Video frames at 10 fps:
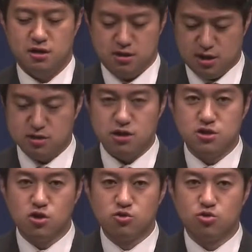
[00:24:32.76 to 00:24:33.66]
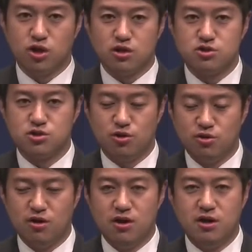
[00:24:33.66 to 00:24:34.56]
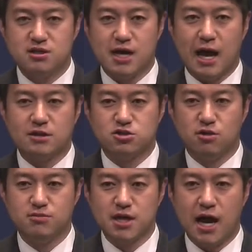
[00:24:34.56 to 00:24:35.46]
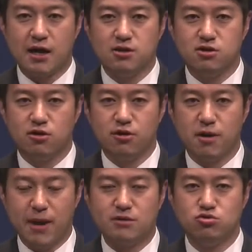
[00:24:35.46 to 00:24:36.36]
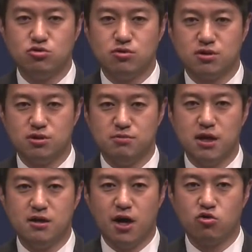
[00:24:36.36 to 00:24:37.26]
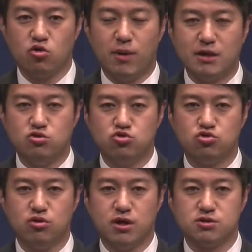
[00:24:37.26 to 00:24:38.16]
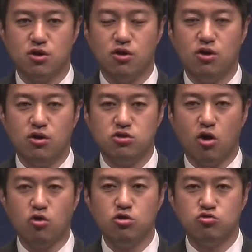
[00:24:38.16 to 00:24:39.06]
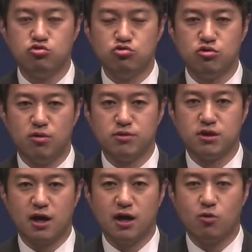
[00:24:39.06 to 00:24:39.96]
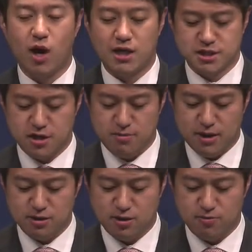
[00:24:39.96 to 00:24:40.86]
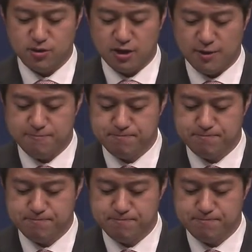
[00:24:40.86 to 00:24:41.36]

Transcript: 한 이 정도 되겠지요. 4.4리터의 그 밀가루로 반죽을 해서 떡을 구운 겁니다. 과자를 만든 겁니다.